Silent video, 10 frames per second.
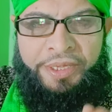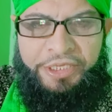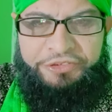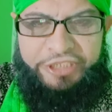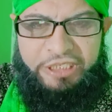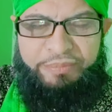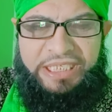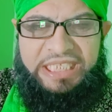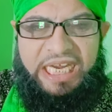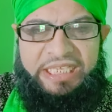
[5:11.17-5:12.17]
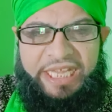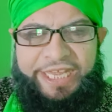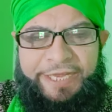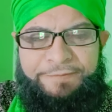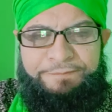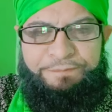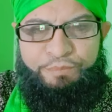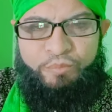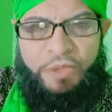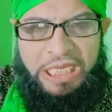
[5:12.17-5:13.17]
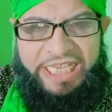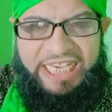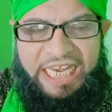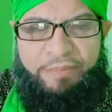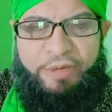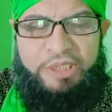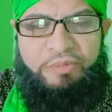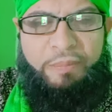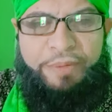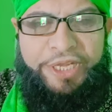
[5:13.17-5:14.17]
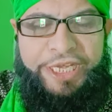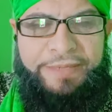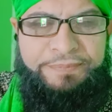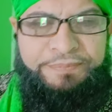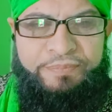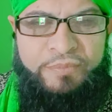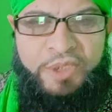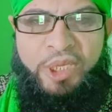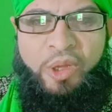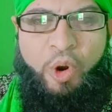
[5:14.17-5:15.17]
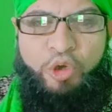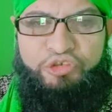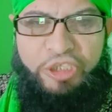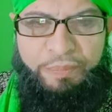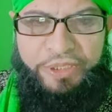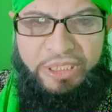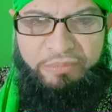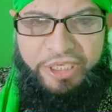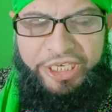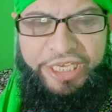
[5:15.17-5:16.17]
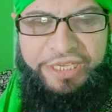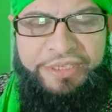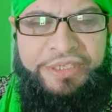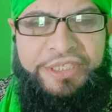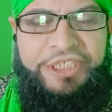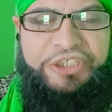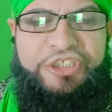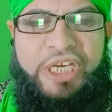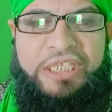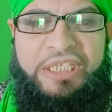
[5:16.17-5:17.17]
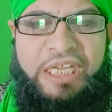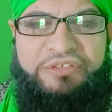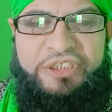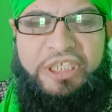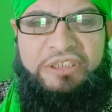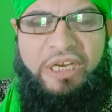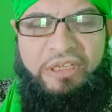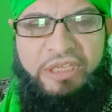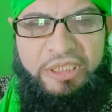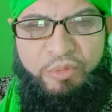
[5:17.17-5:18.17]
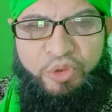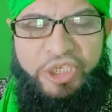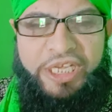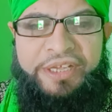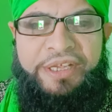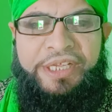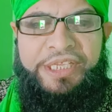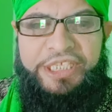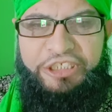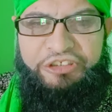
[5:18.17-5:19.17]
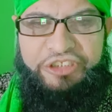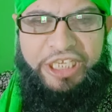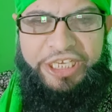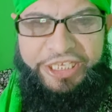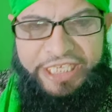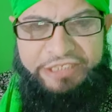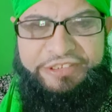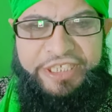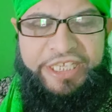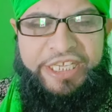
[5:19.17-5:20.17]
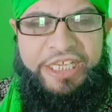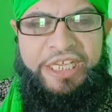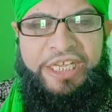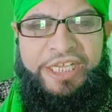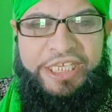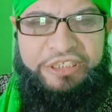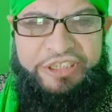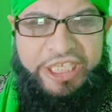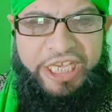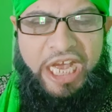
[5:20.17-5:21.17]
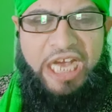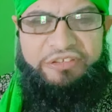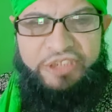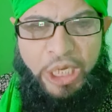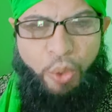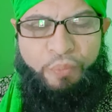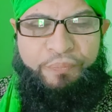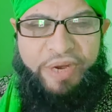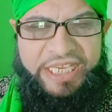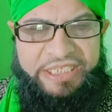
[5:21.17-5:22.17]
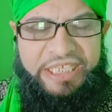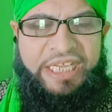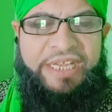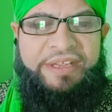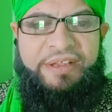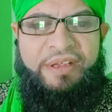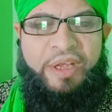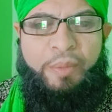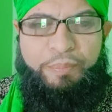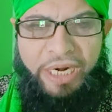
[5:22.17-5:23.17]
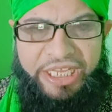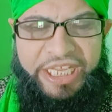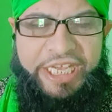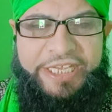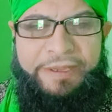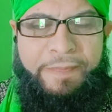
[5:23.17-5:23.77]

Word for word: सिर में दर्द है ग्यारह मरतबा पढ़े और सिर पे दम करे इन ताला सिर का दर्द ख़त्म हो जाए इस तरीके से इसके हज़ारों फ़ायदे हैं पढ़ने के